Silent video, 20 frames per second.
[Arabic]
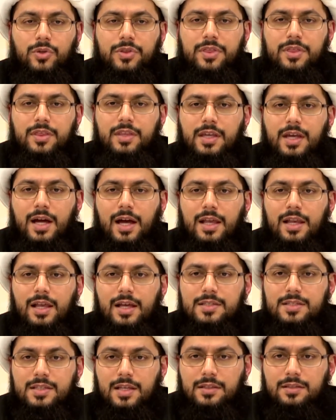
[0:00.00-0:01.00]
تثني
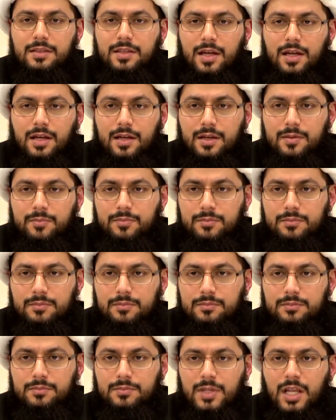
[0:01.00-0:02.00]
على صدام
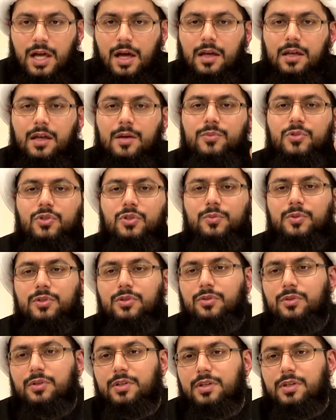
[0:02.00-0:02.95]
لأقمتم